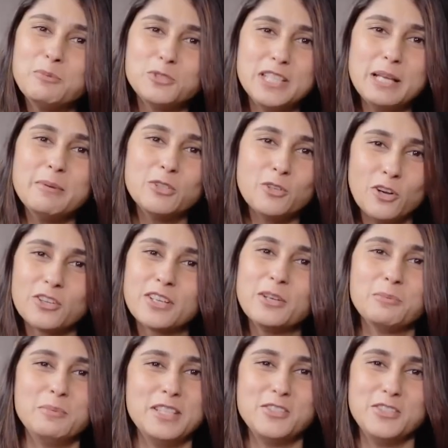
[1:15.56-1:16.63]
मैंने पूछ लिया मैं तो
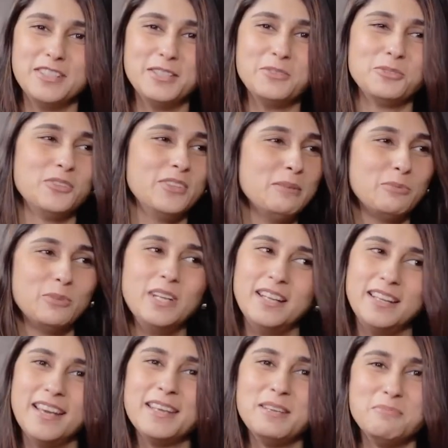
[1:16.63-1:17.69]
हॉन्गकॉन्ग भेज रही थी उन्होंने
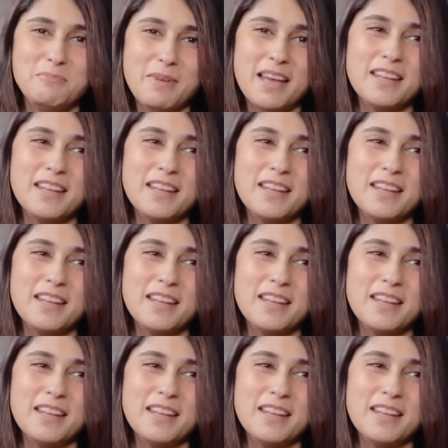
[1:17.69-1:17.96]
बोला नहीं